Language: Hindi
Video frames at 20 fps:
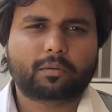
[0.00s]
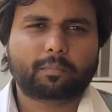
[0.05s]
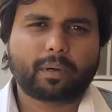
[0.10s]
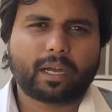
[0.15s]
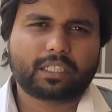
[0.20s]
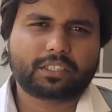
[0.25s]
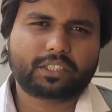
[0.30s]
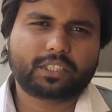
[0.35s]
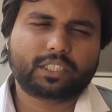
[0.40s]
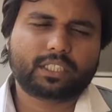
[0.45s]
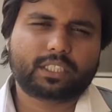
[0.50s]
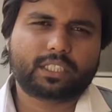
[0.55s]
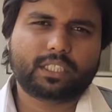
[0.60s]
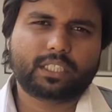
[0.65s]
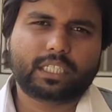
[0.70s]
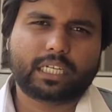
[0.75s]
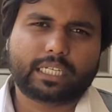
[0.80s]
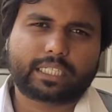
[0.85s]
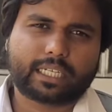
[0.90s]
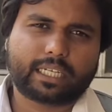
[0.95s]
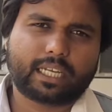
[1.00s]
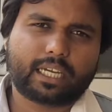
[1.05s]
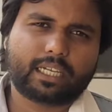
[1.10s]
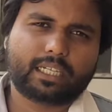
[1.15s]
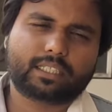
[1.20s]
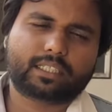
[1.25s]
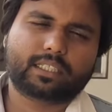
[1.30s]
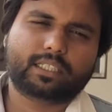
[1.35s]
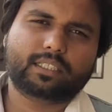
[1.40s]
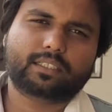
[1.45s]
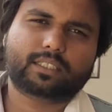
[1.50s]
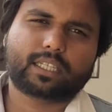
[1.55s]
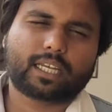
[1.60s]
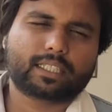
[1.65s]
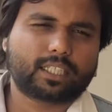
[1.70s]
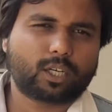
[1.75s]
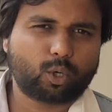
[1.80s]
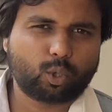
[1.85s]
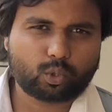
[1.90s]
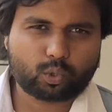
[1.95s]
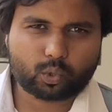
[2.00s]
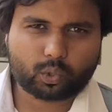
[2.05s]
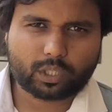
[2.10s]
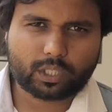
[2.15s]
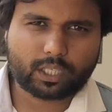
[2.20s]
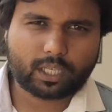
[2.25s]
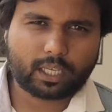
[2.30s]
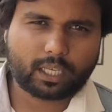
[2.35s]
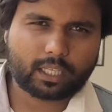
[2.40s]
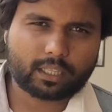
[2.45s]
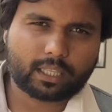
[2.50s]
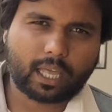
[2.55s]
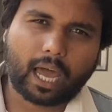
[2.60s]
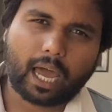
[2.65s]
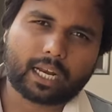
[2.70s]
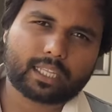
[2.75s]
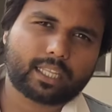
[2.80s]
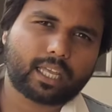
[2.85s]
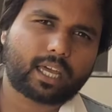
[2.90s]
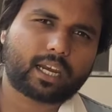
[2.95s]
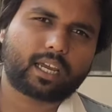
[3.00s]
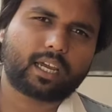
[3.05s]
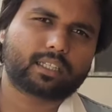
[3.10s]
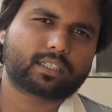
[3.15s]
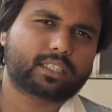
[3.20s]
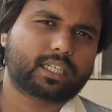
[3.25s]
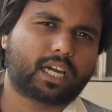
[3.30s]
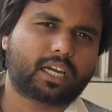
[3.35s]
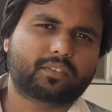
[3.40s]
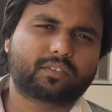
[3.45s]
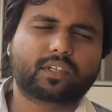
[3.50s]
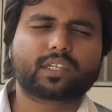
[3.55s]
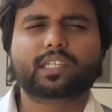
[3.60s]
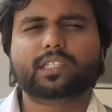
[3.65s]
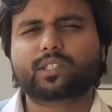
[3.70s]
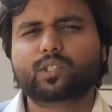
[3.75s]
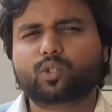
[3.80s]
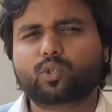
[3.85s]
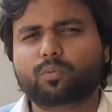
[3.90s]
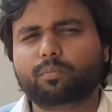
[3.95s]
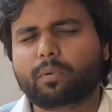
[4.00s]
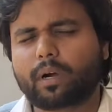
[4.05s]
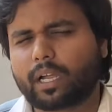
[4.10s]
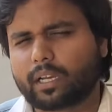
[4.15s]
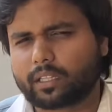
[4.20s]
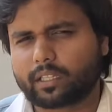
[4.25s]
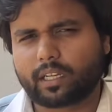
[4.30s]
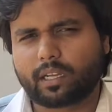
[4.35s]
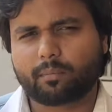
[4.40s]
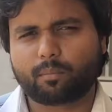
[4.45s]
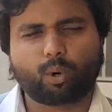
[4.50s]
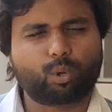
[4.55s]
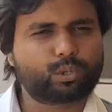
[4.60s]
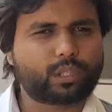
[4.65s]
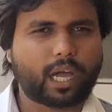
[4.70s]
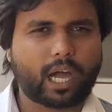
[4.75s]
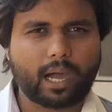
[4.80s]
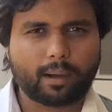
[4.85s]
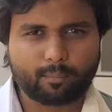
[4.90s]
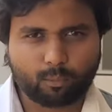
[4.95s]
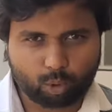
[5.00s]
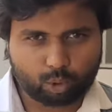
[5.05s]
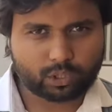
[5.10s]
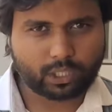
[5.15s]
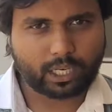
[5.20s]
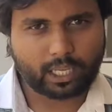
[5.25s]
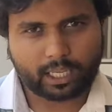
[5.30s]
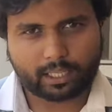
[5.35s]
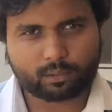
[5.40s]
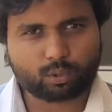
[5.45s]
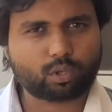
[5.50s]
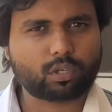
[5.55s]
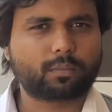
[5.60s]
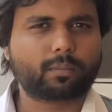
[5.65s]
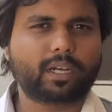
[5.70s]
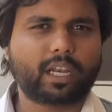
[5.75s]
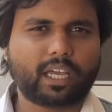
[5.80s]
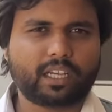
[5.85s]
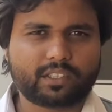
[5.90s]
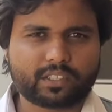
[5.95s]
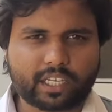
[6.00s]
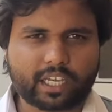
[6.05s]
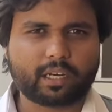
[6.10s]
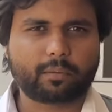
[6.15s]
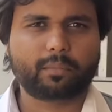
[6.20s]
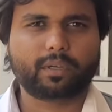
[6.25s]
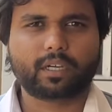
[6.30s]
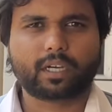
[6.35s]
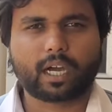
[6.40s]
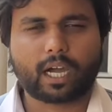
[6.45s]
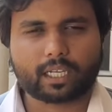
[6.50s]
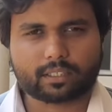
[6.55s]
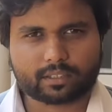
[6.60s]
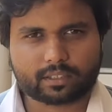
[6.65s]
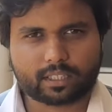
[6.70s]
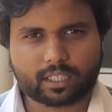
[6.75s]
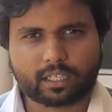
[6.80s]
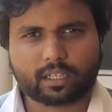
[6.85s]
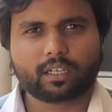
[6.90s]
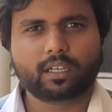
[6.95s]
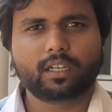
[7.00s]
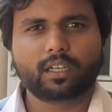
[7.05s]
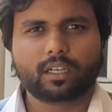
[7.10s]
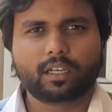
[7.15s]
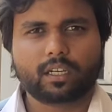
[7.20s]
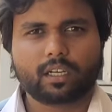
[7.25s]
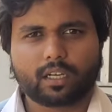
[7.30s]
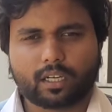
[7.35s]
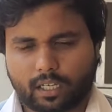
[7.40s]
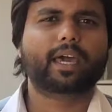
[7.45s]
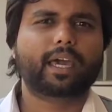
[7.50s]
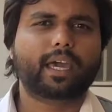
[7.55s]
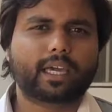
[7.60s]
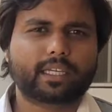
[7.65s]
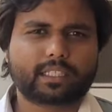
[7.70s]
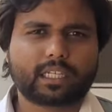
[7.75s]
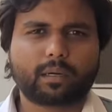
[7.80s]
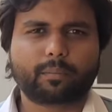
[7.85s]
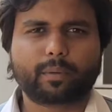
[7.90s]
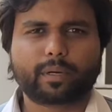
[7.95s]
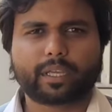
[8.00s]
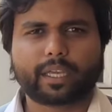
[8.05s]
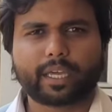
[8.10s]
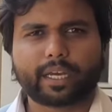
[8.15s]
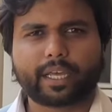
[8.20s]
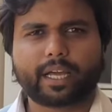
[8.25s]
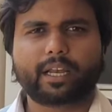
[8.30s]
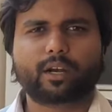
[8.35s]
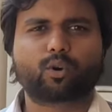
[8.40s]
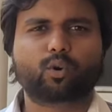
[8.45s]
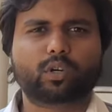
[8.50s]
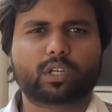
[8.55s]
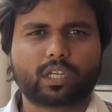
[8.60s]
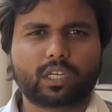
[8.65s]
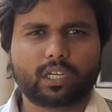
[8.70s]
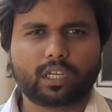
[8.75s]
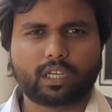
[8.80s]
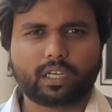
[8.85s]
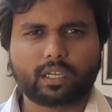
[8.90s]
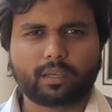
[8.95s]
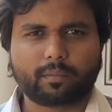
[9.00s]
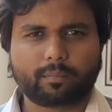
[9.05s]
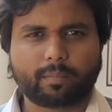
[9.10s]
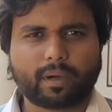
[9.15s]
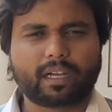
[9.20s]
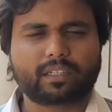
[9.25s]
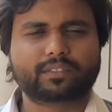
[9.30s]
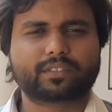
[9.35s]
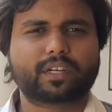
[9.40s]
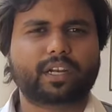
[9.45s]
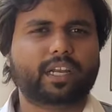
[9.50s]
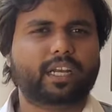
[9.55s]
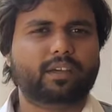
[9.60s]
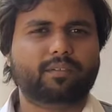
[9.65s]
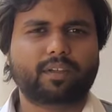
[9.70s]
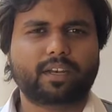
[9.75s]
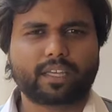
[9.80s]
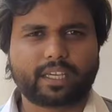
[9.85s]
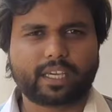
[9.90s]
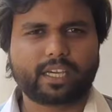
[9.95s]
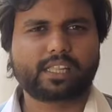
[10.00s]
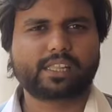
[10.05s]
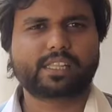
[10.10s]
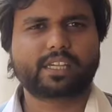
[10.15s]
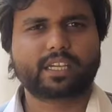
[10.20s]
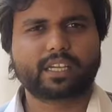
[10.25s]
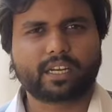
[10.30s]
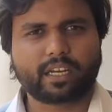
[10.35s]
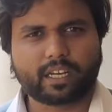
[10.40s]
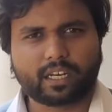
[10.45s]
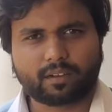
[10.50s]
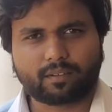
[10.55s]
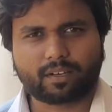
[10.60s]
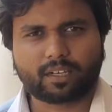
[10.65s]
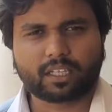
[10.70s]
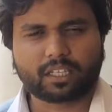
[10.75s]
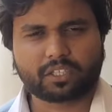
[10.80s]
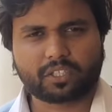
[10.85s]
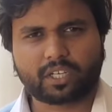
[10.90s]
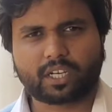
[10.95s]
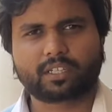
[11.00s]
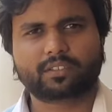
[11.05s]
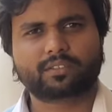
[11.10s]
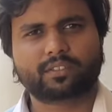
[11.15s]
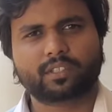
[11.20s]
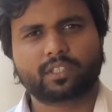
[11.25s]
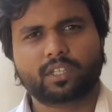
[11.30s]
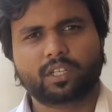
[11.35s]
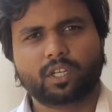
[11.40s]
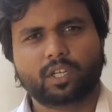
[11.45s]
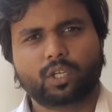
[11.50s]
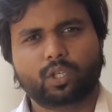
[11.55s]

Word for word: कटरबाजी की घटना इतनी ज़्यादा हो चुकी है कि धारदार हथियार से किसी को मार देना बहुत आम हो चला है दुर्ग भिलाई शहर में खासकर आया है जहाँ पर कैनाल रोड के पास रहने वाले के के रहने वाले एक शख्स